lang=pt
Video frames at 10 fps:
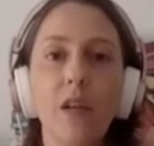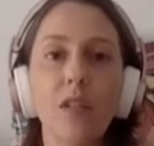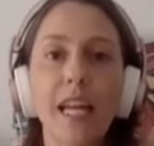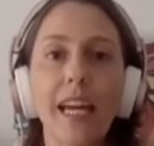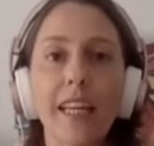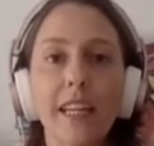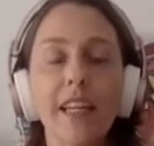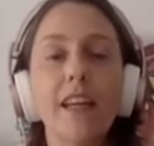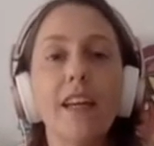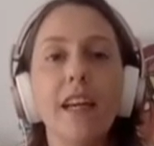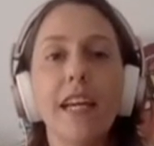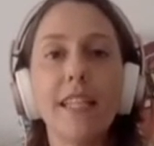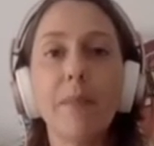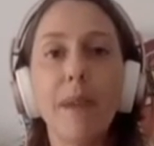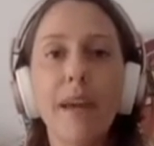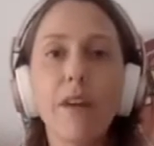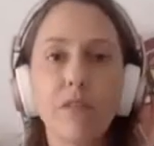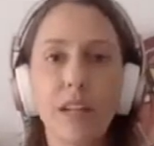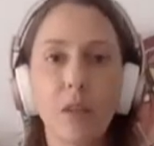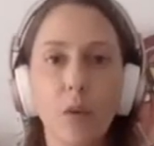não consegue receber
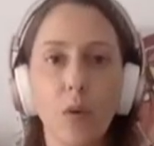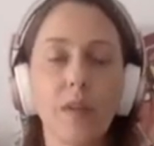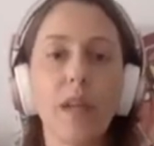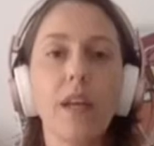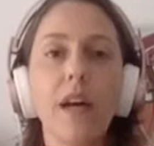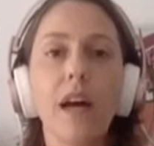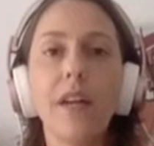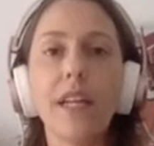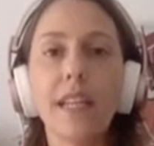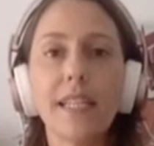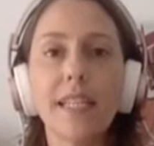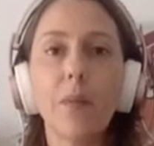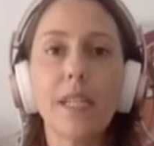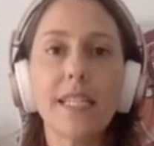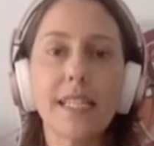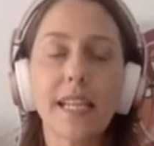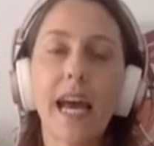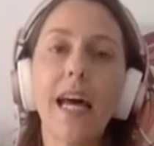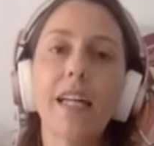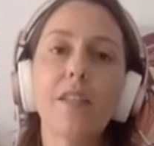um valor. A orientação para esses
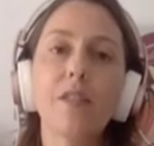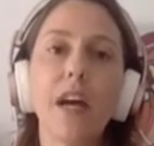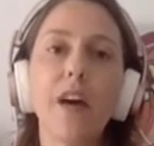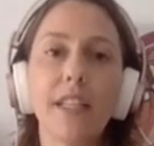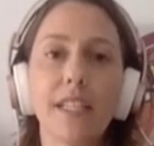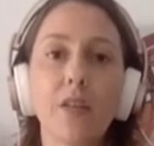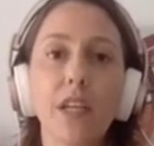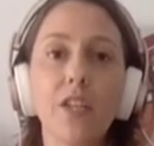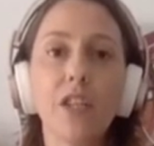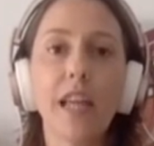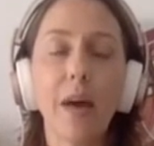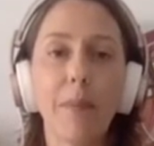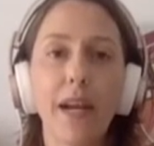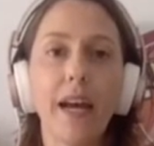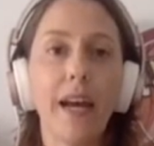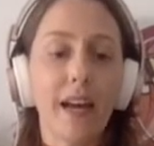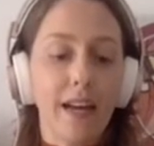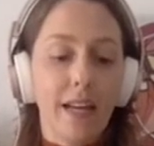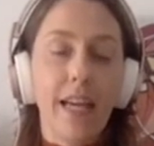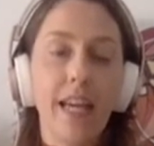casos é a orientação que a gente dá
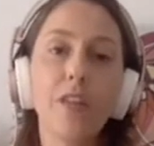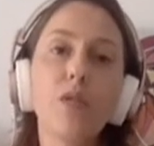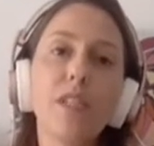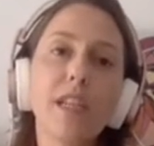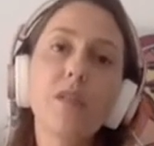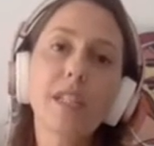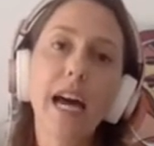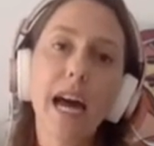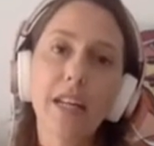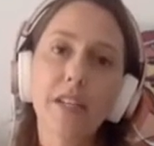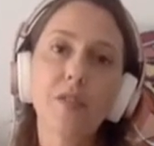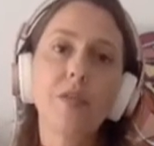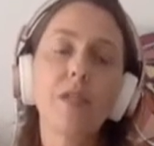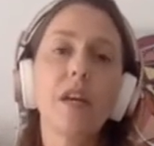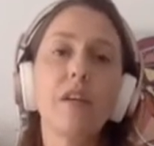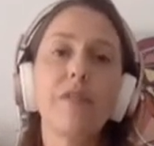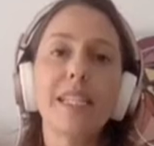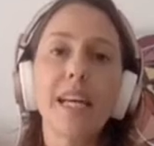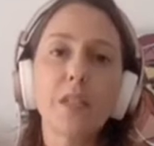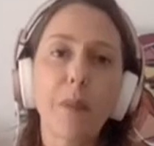para reduzir os gastos,
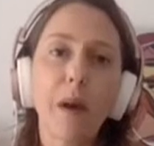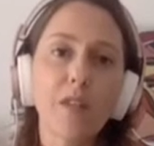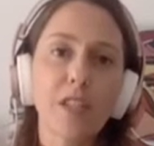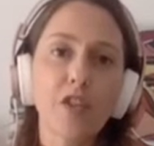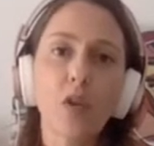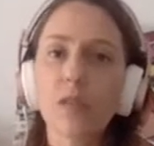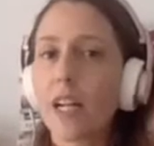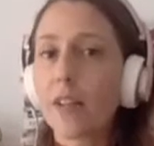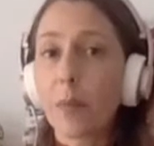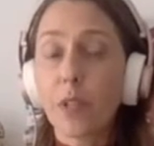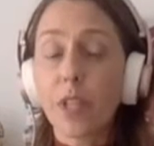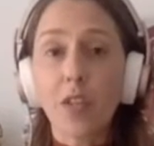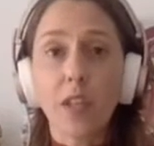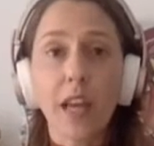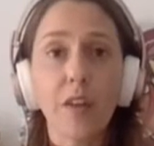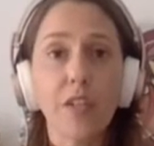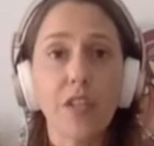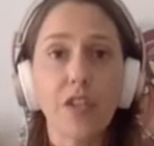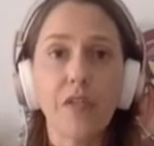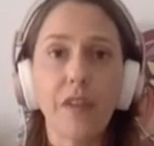fazer as pausas de contrato habitacional
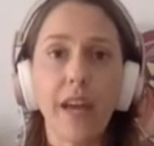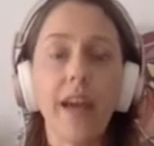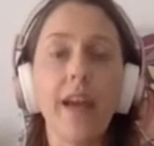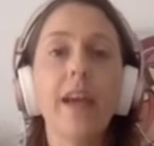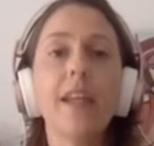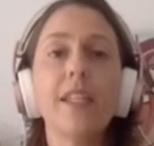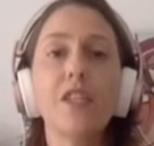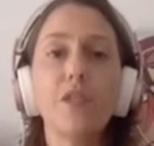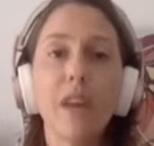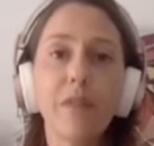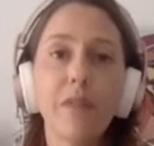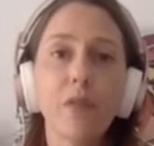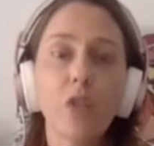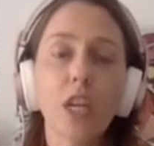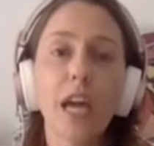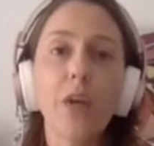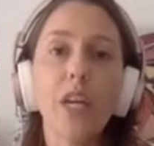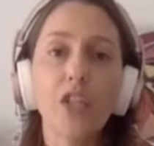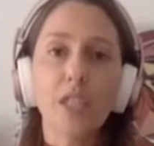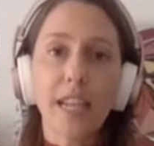se tiver, se tiver funcionário
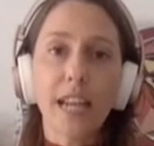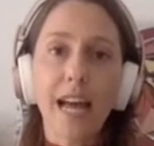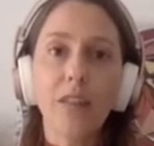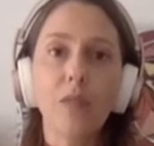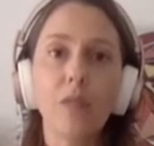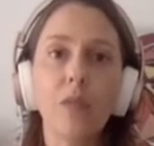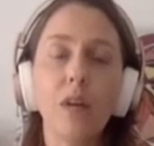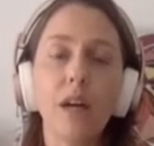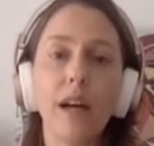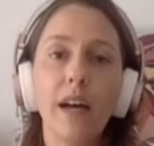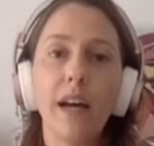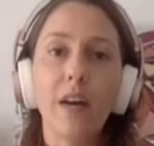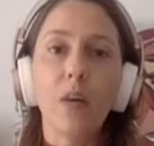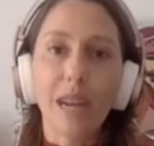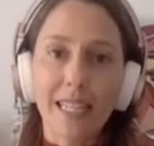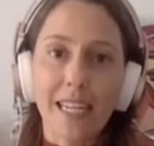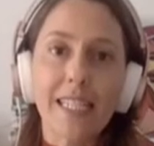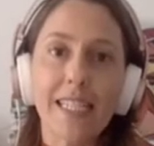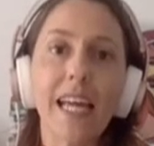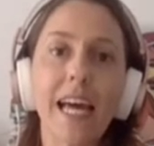registrado é, com carteira
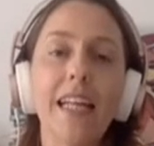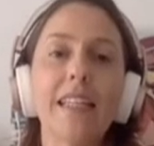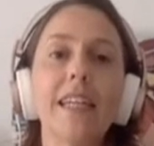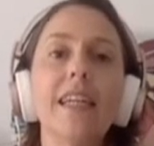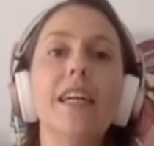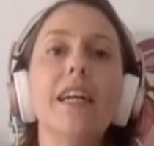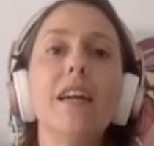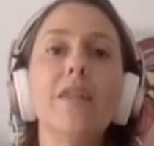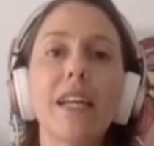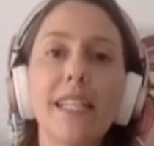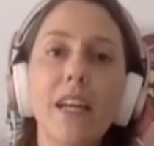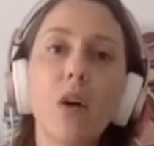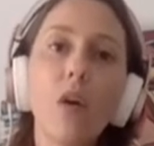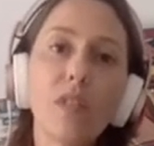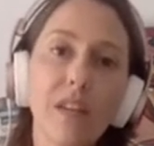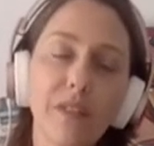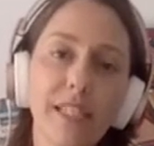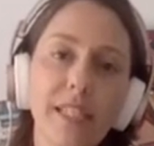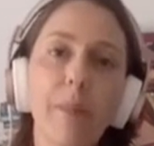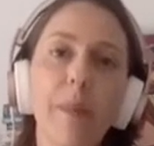assinada, fazer ou os
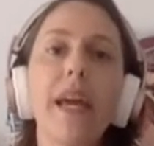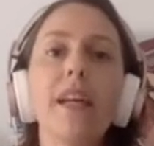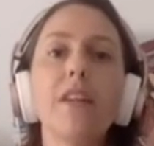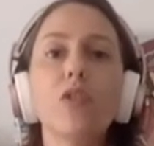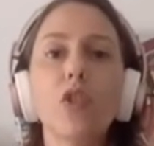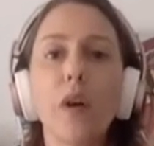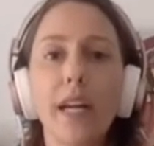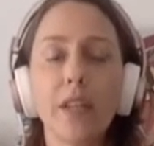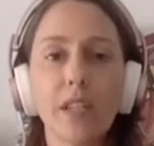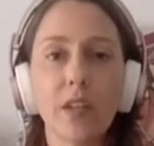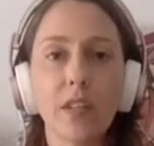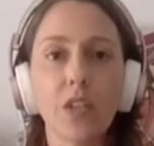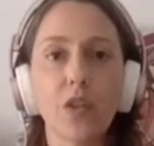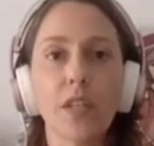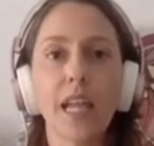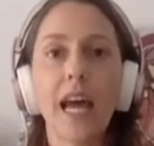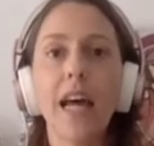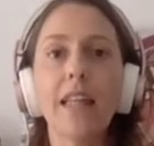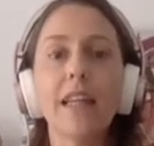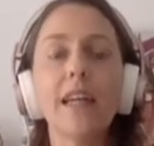afastamentos ou a redução da
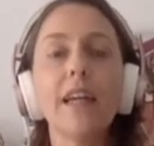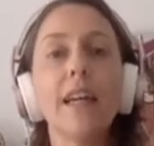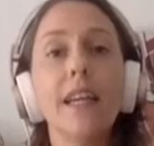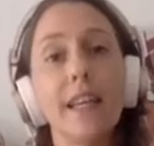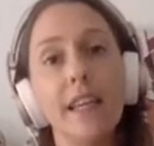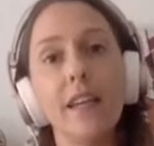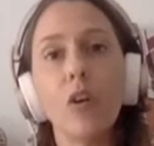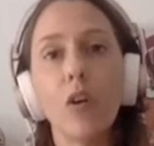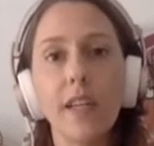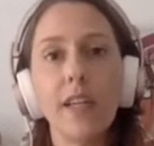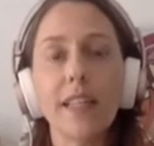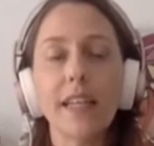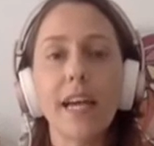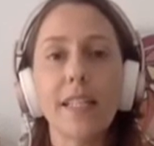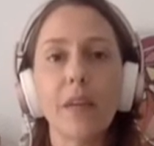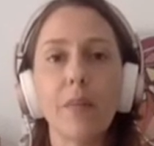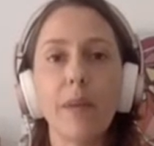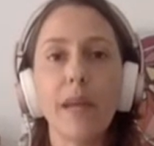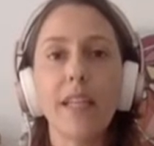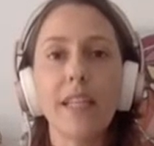jornada e ir atrás
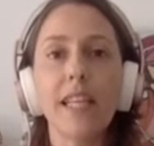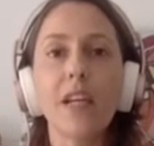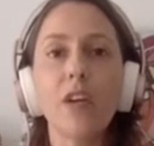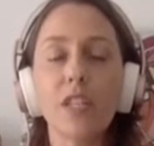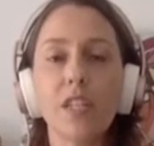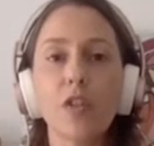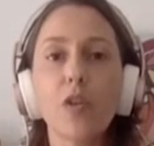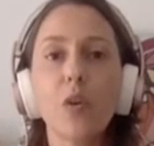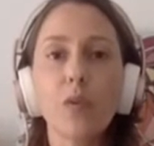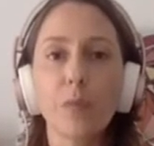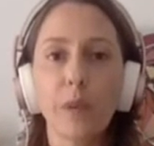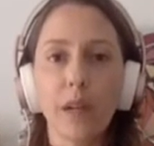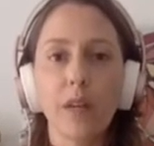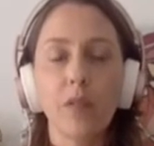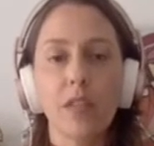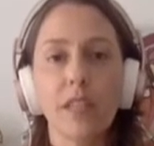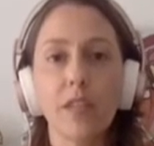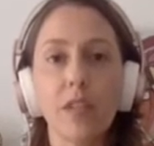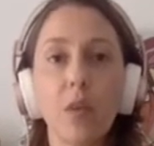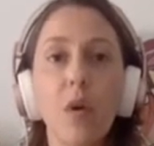também das renegociações com os bancos.
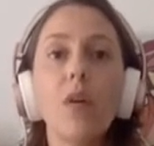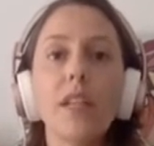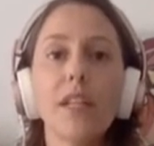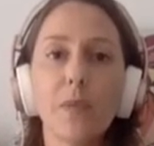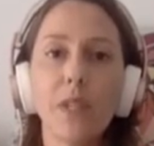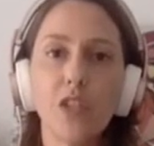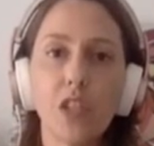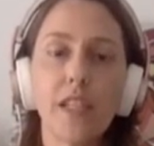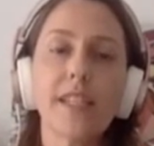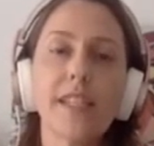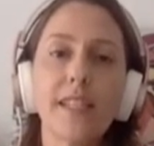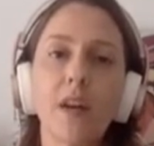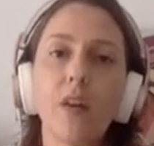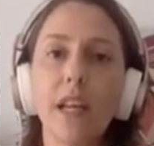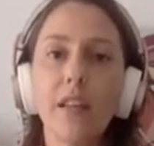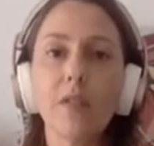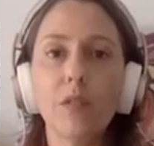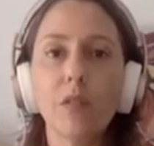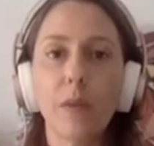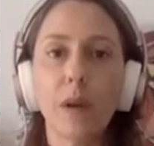Então, são outras medidas que estão
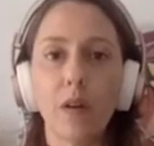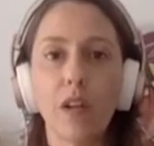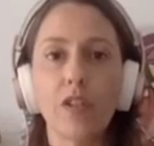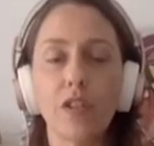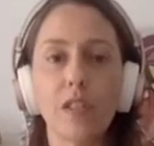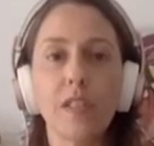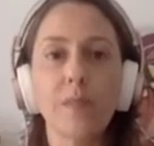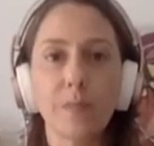dentro dos pacotes.